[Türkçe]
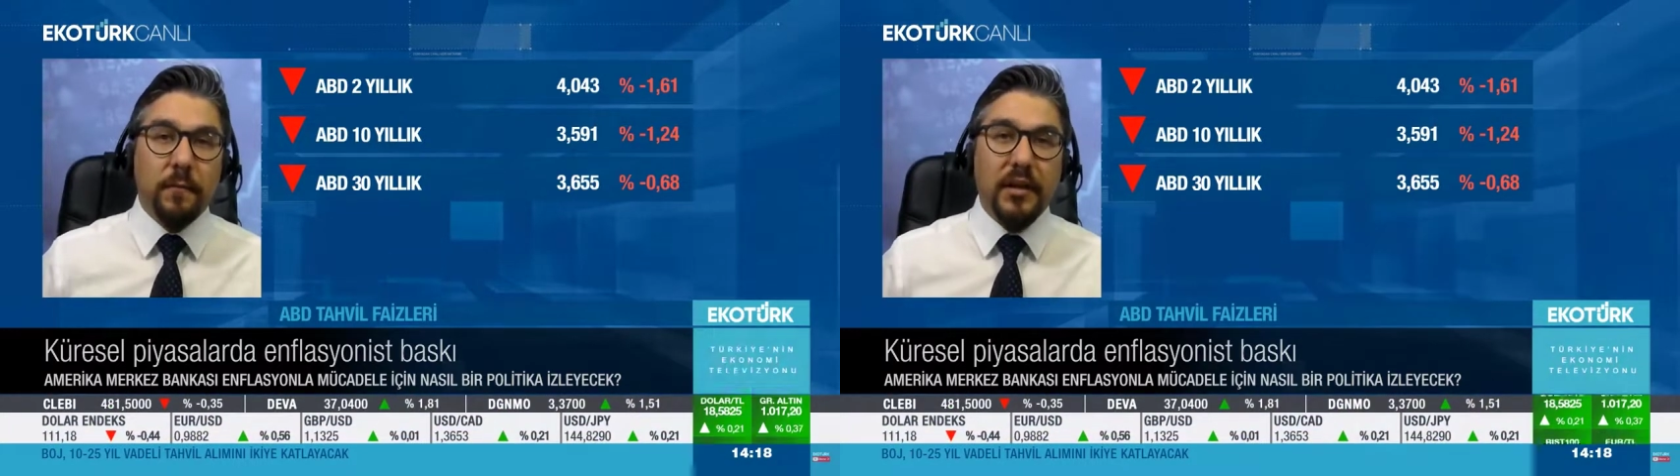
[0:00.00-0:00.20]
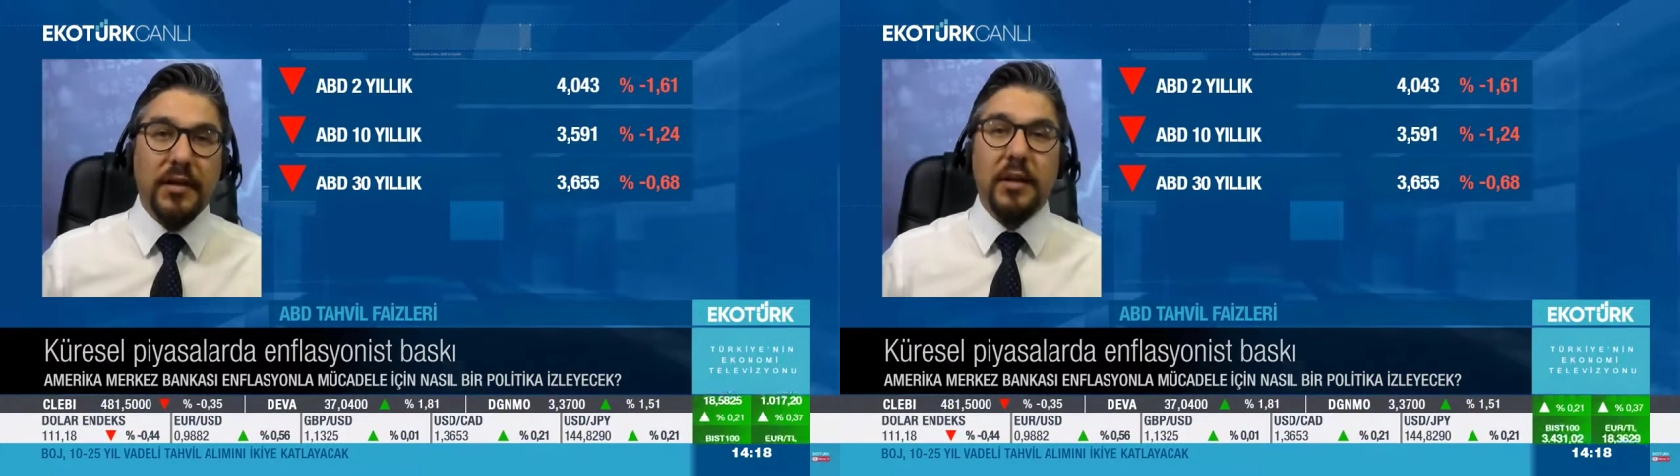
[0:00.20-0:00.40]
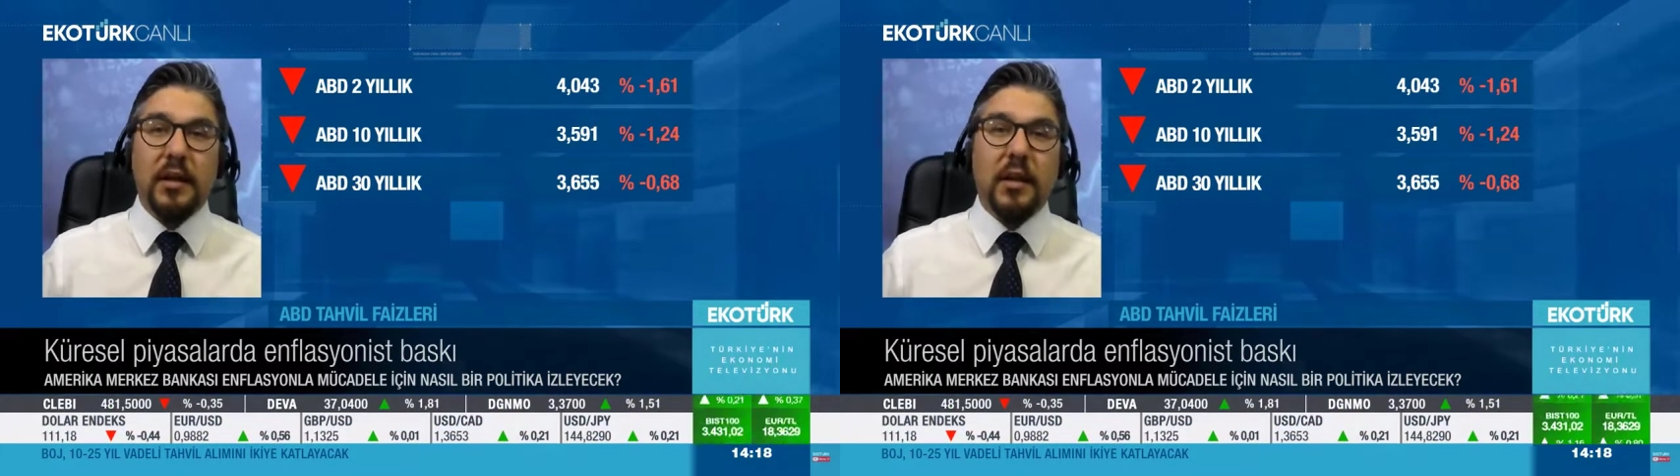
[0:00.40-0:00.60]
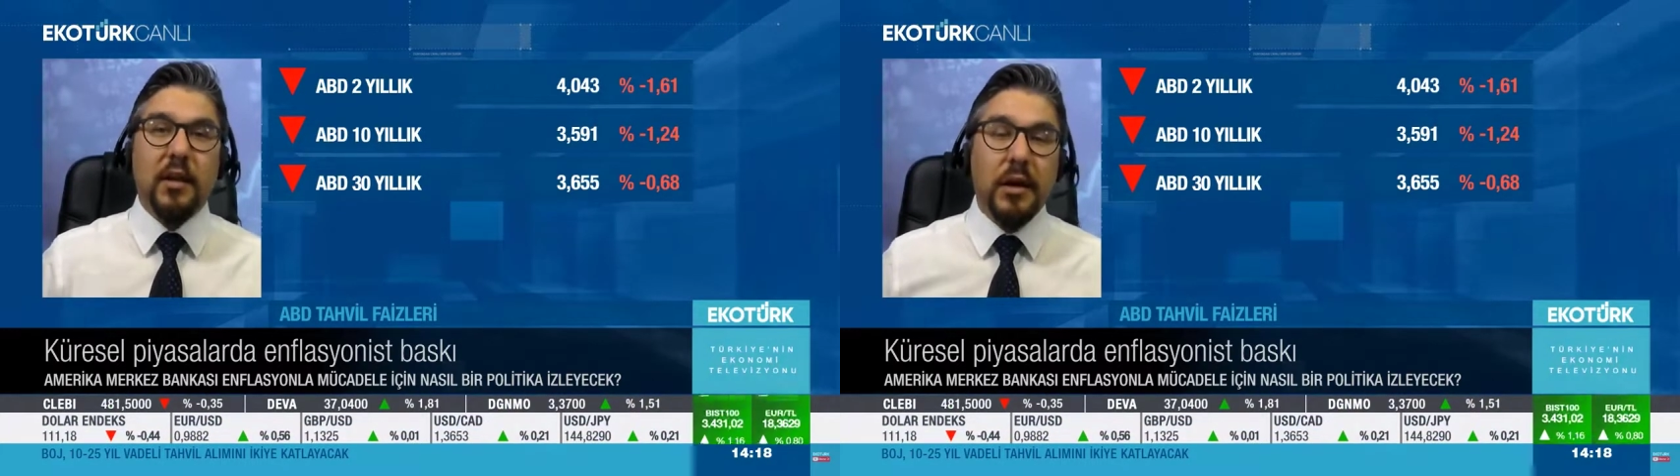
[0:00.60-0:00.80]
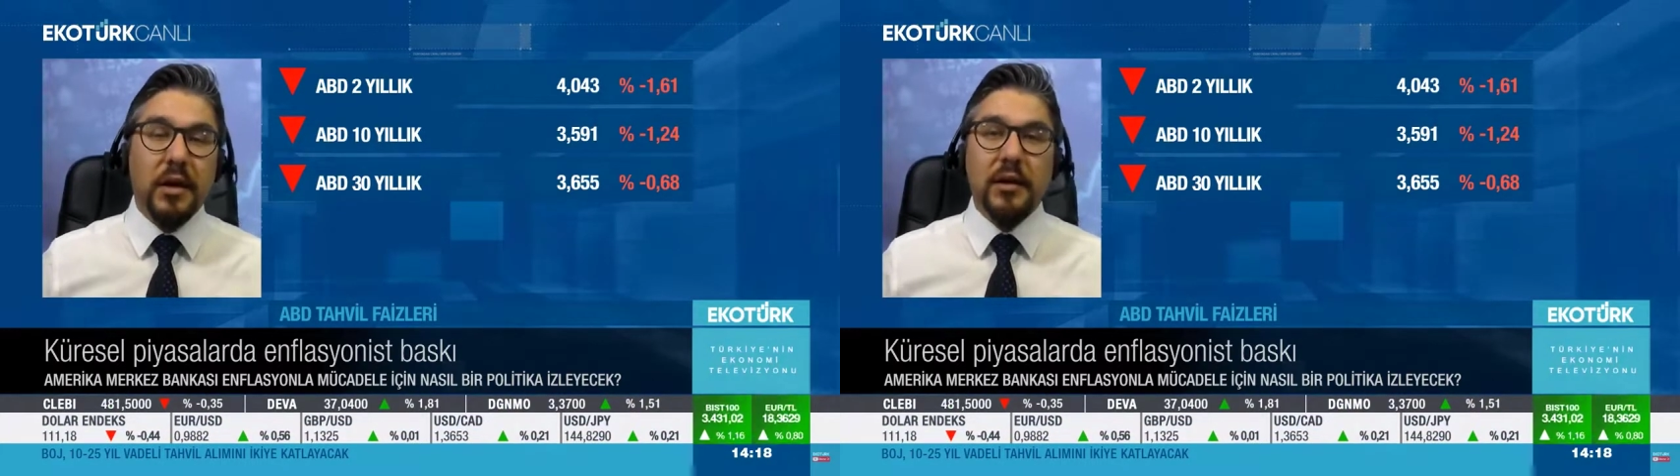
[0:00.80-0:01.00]
FED'e
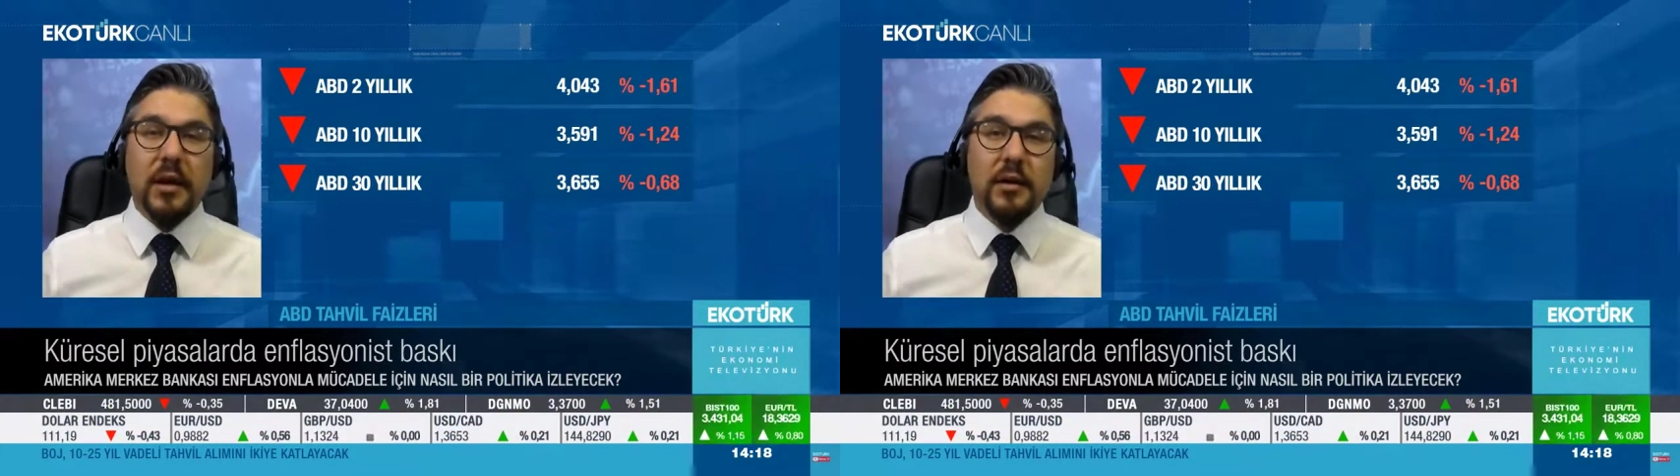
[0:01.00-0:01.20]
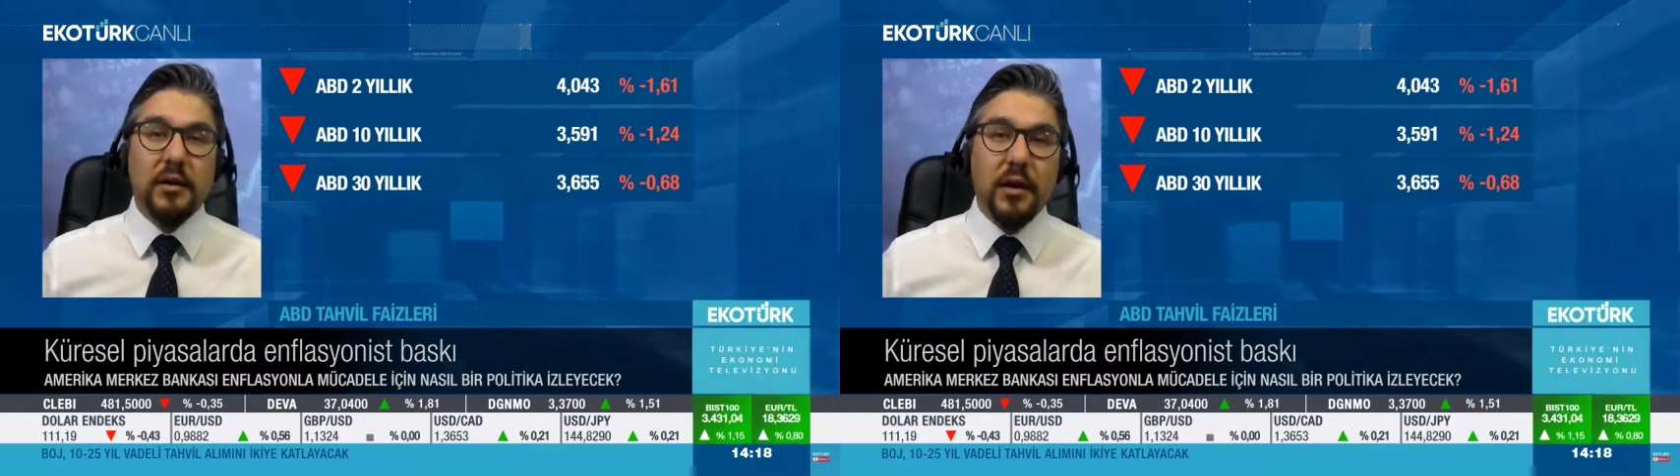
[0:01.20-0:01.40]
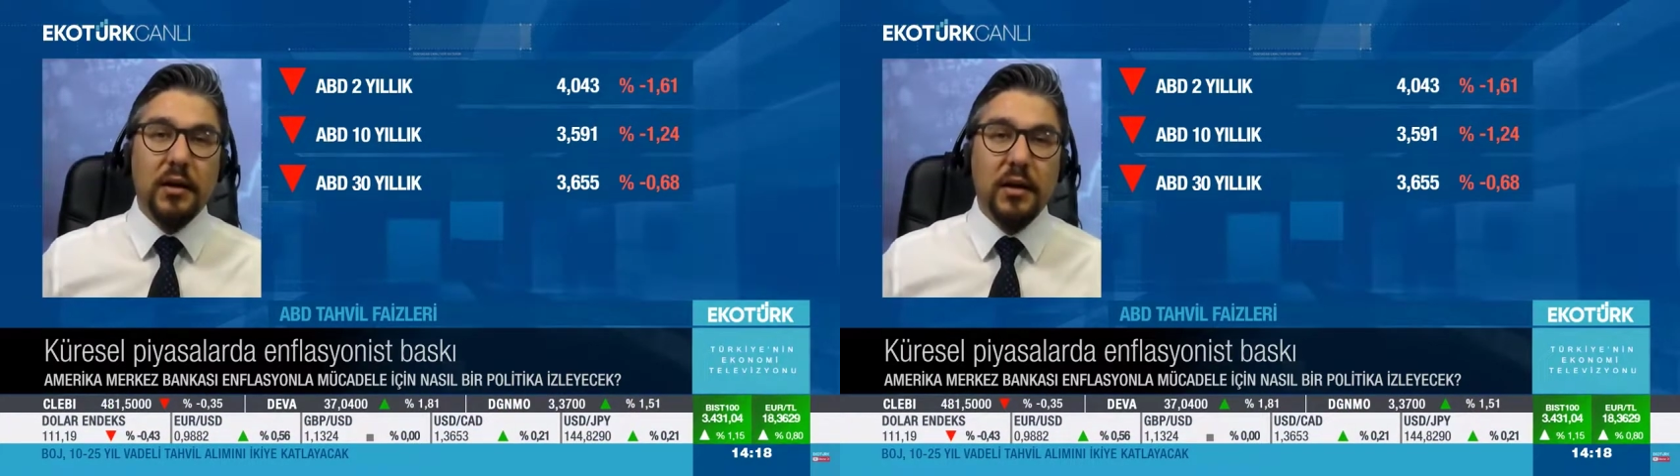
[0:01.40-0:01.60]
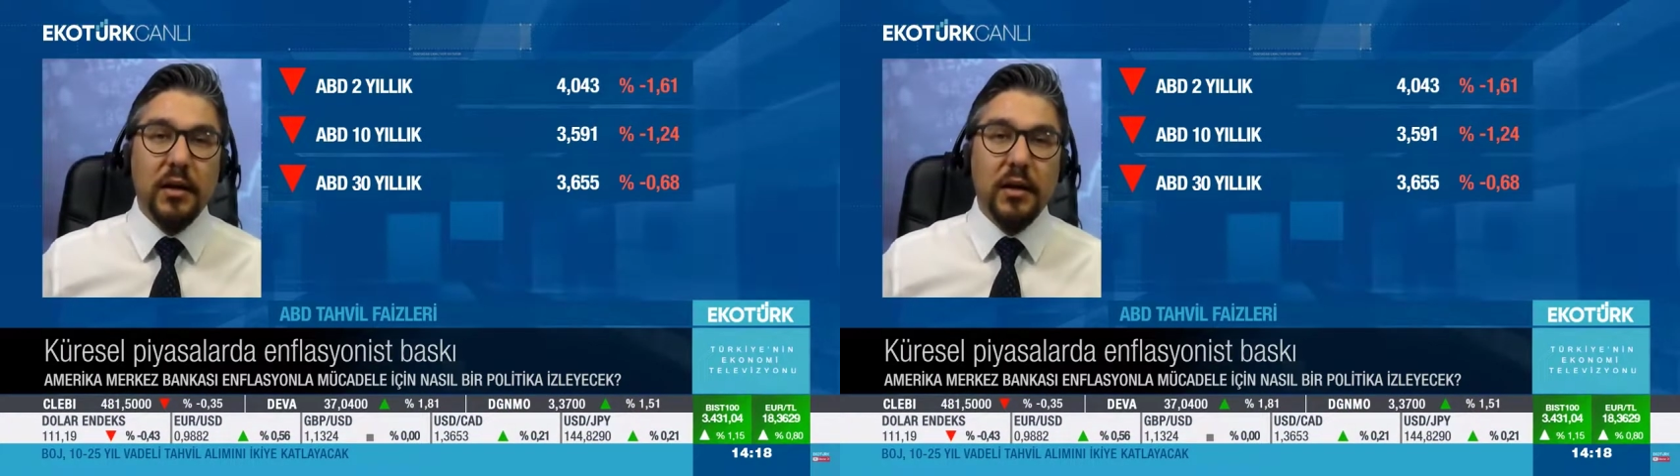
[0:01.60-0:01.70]
ilişkin beklentilerde